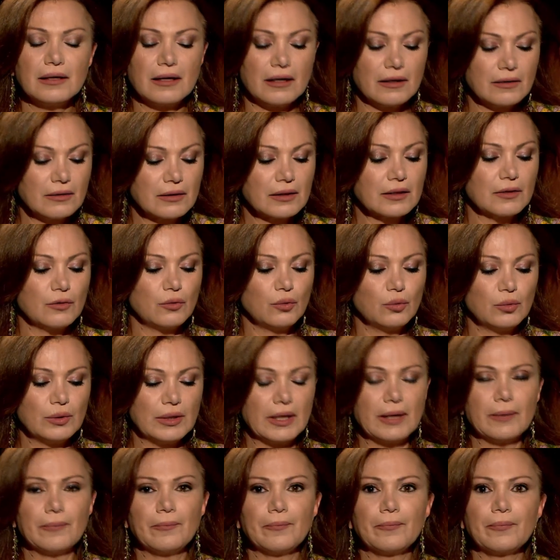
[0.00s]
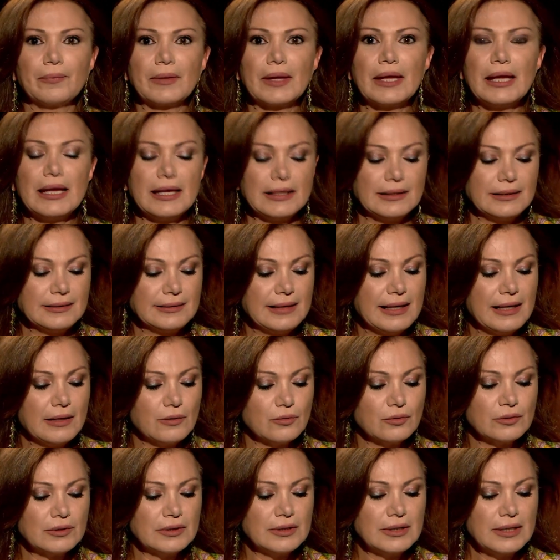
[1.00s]
أنقذونا
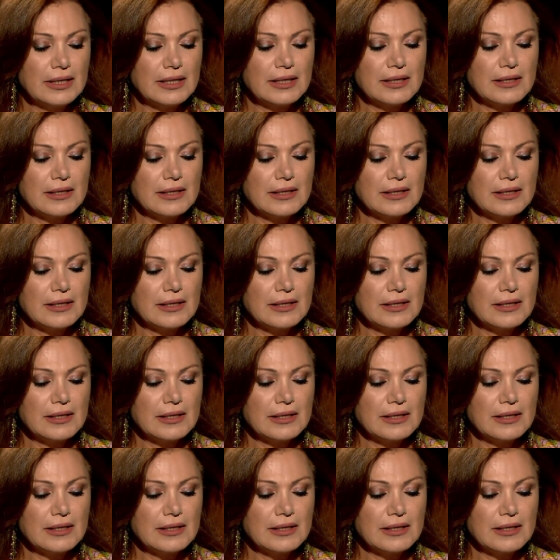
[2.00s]
نداء